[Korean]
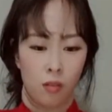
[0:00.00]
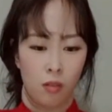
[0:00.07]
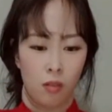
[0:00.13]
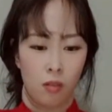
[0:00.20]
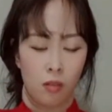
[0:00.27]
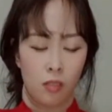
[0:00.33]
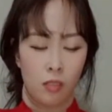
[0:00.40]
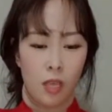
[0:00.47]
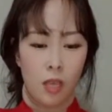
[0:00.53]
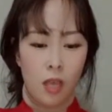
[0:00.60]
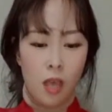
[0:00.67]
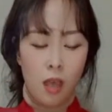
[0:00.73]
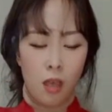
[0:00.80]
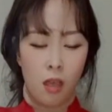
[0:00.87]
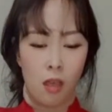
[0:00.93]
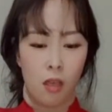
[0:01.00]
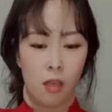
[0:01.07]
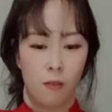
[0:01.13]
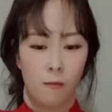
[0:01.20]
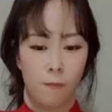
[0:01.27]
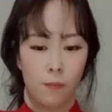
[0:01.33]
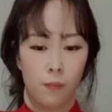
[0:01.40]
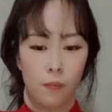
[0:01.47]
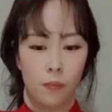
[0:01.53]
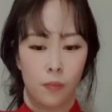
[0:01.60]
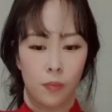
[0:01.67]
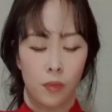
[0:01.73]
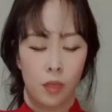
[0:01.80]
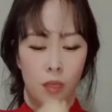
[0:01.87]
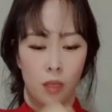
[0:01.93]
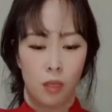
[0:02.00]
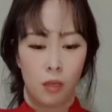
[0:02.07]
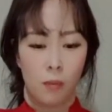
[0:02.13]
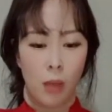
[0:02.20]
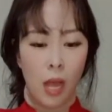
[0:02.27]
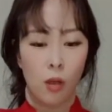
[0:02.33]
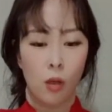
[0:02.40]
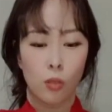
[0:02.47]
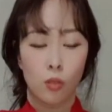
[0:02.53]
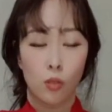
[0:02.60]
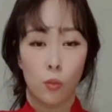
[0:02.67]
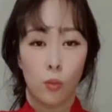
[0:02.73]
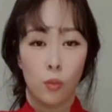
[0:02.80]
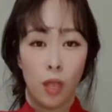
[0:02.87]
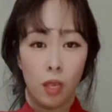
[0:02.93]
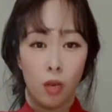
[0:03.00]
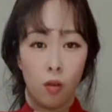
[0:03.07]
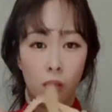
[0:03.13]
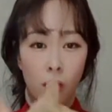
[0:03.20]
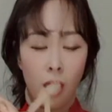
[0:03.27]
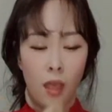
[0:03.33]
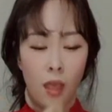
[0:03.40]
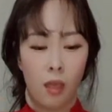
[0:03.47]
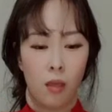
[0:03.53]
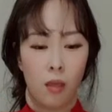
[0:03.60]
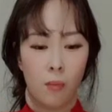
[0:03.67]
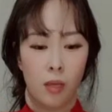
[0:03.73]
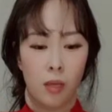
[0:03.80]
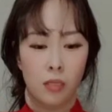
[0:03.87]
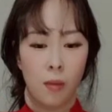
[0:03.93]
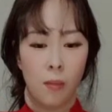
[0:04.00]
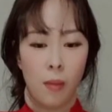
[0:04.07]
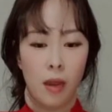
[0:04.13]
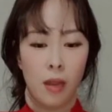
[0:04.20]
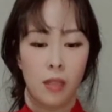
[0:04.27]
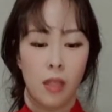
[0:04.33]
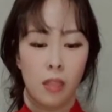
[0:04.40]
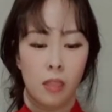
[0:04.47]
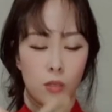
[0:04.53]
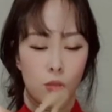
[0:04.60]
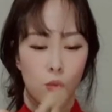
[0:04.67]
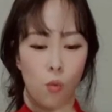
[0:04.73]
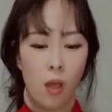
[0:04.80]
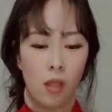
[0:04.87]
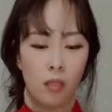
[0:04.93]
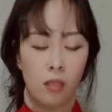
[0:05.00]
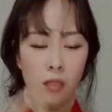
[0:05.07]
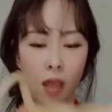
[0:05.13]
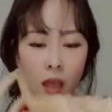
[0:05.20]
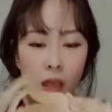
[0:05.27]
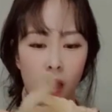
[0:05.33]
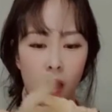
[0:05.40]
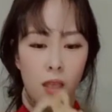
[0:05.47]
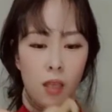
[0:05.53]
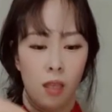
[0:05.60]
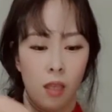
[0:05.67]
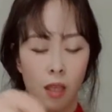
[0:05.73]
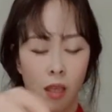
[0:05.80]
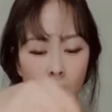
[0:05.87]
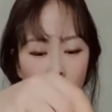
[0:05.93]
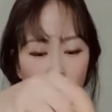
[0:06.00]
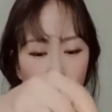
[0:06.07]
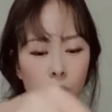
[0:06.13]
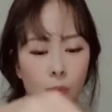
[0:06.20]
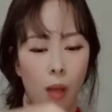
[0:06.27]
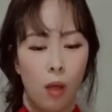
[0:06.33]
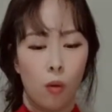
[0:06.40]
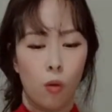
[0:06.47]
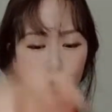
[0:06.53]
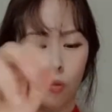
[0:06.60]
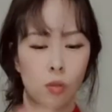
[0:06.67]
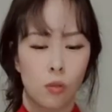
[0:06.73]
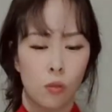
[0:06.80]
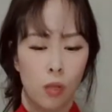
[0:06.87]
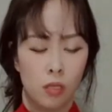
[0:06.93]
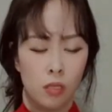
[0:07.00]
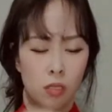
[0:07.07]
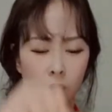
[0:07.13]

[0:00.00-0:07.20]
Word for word: 방건조보다 이렇게 바짝 말린 애들을 좋아하는데 방건조는 왠지 이렇게 씹으면 뭐라고 해야